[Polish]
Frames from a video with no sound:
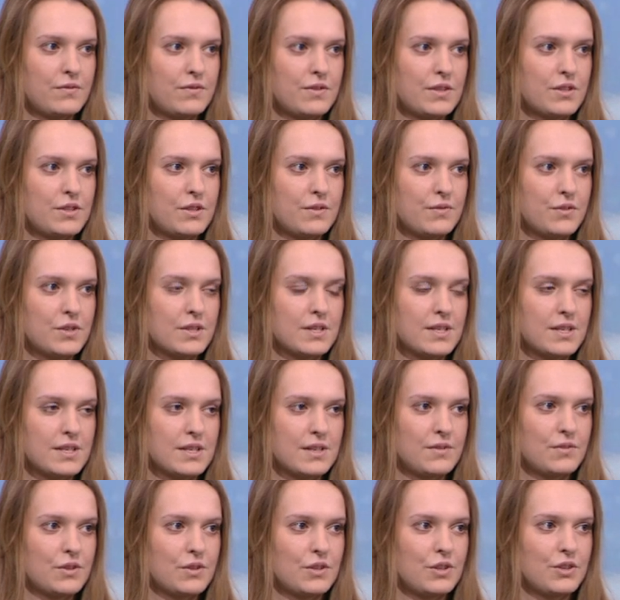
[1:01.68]
właśnie wszystkie
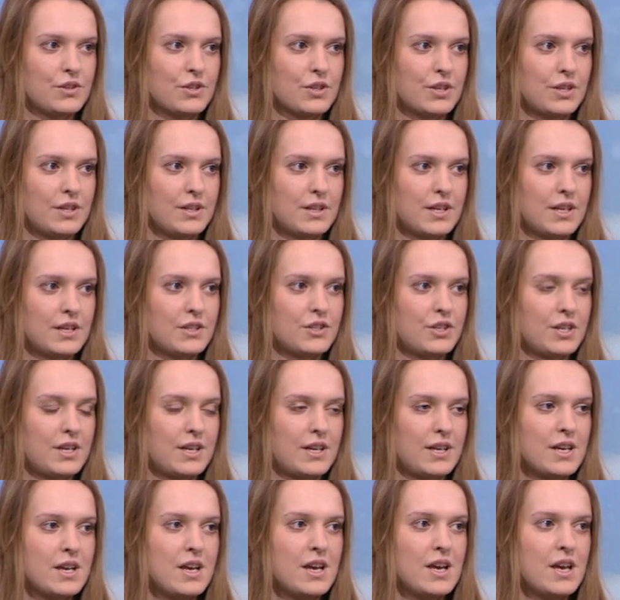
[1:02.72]
zawodniczki
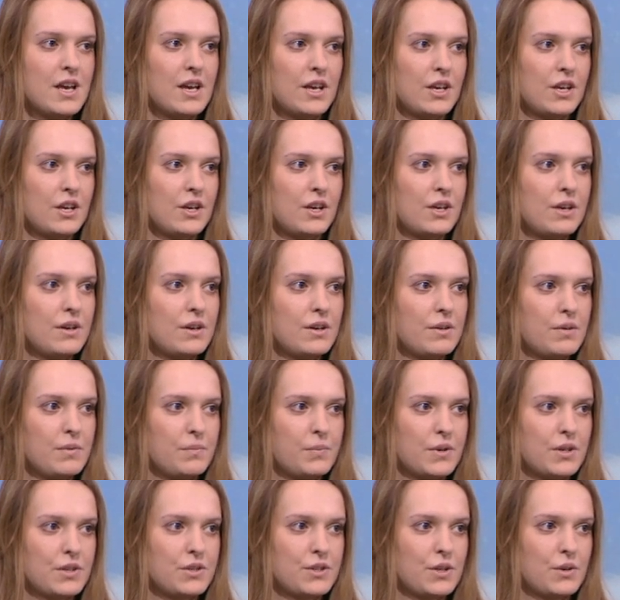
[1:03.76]
nasze i
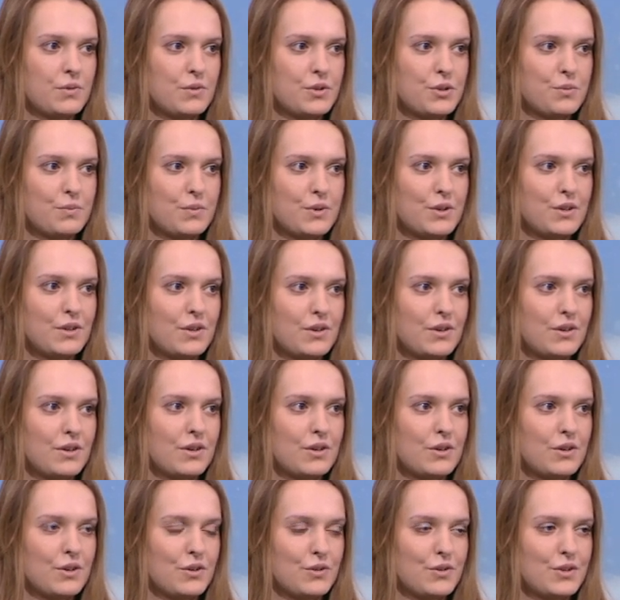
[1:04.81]
poleciałyśmy
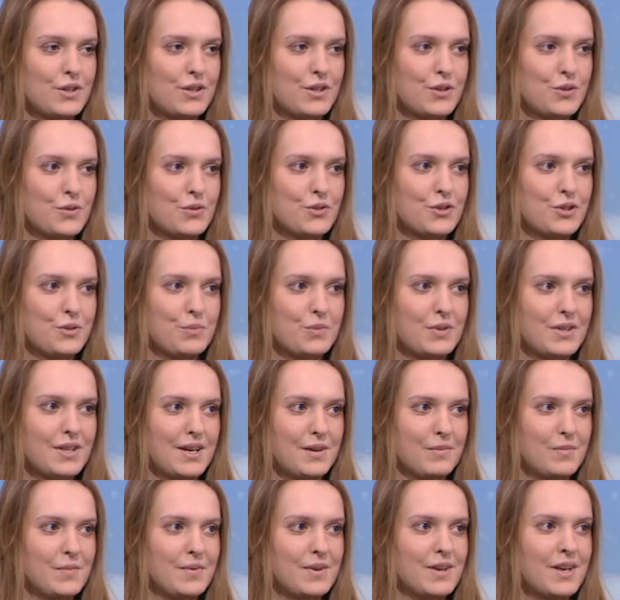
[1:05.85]
do Londynu, żeby
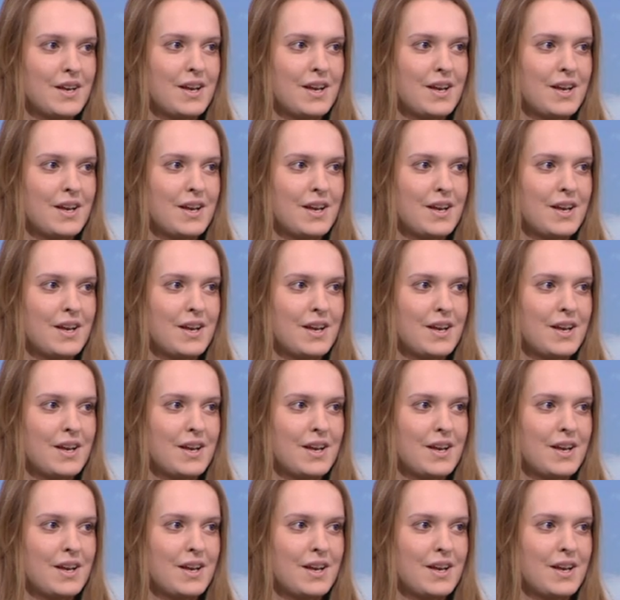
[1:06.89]
tam